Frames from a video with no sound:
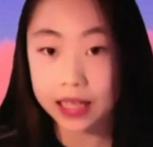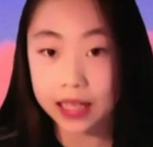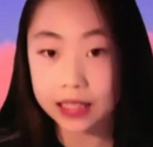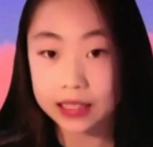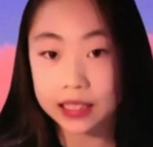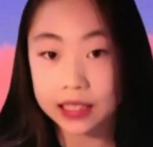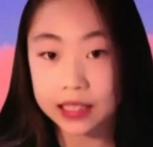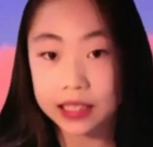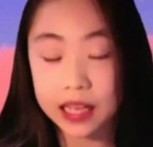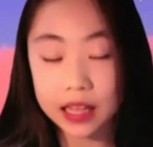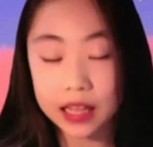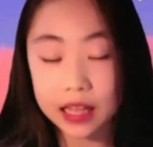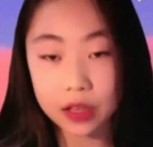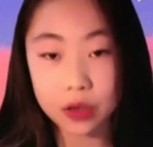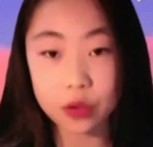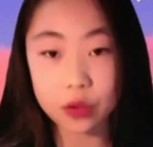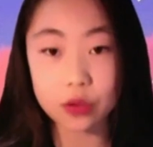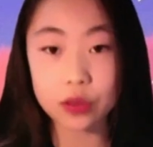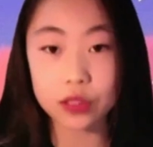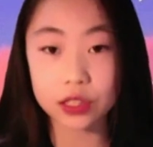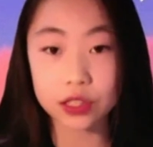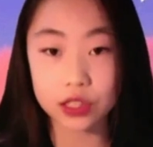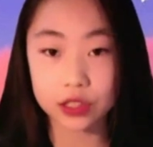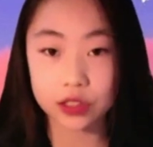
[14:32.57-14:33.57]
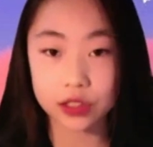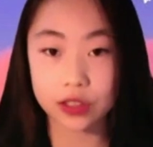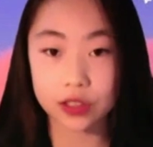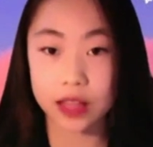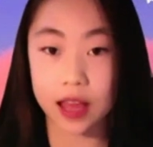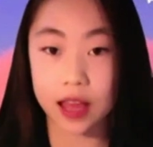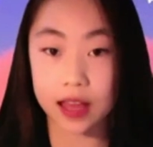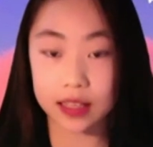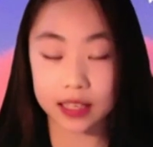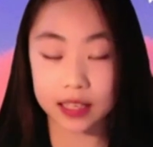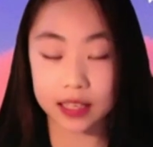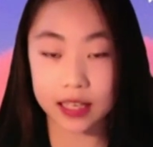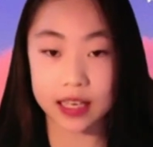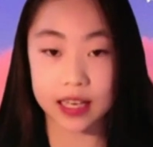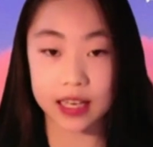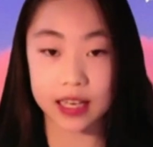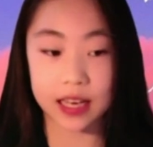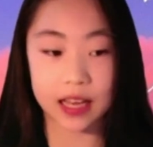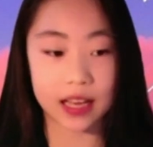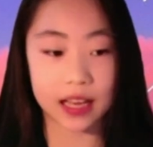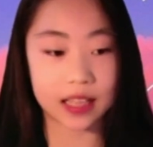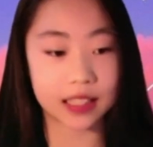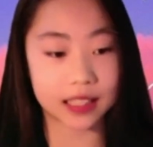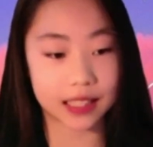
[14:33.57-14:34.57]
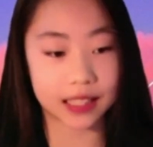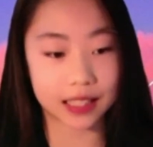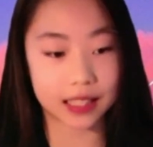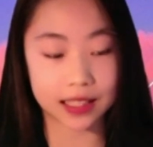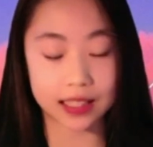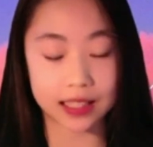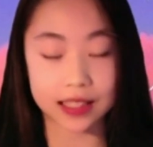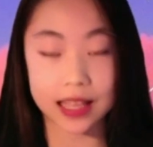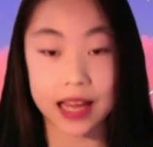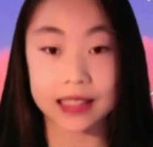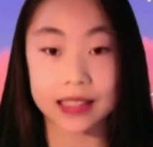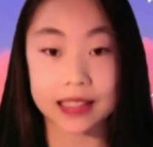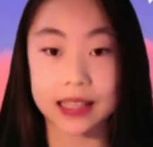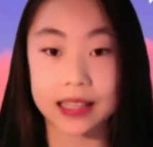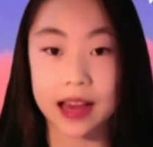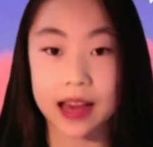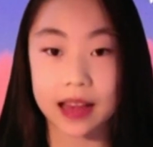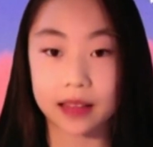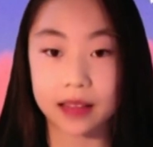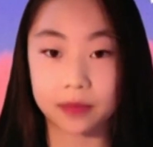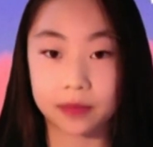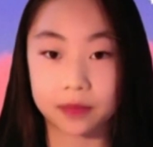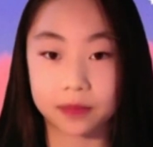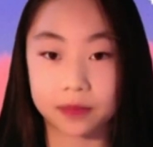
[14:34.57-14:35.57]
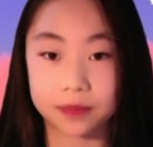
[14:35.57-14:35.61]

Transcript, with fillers: 今天的故事就到这里了，谢谢大家。